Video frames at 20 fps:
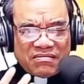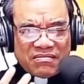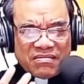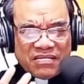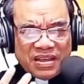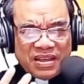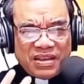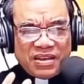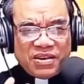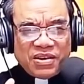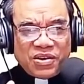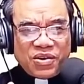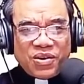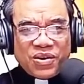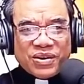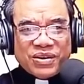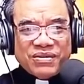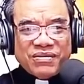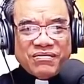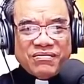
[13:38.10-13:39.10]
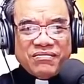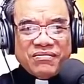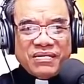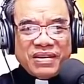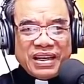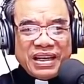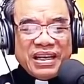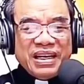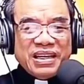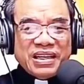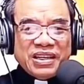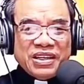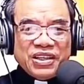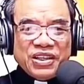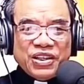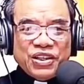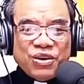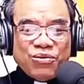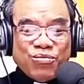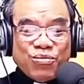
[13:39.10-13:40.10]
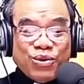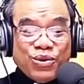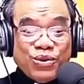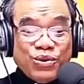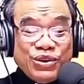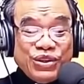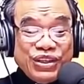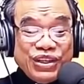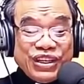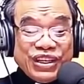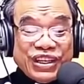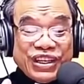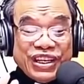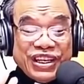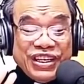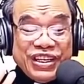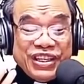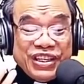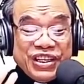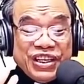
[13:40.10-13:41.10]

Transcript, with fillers: Những đứa con hay là người chồng có nhìn thấy